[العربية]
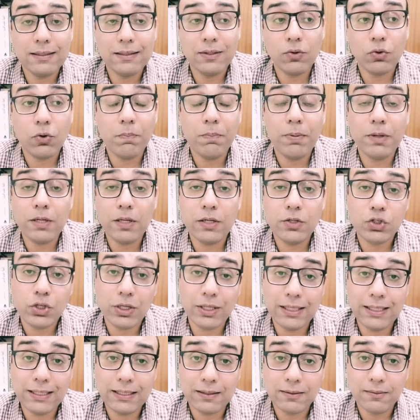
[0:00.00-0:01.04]
أوروبا
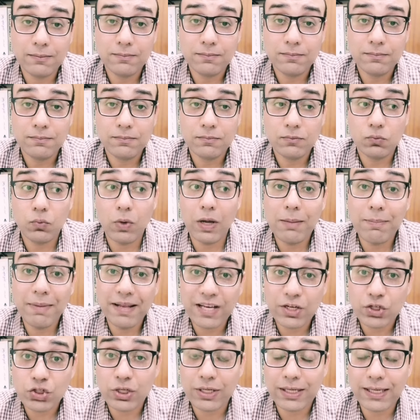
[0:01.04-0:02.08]
الشرقية
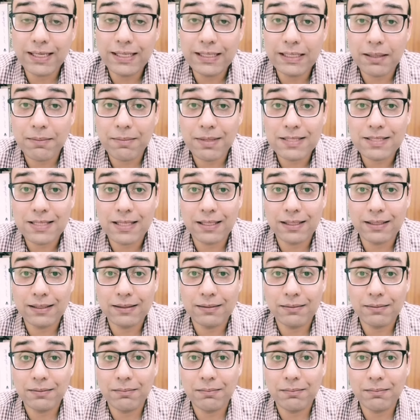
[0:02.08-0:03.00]
وألمانيا الشرقية مثلا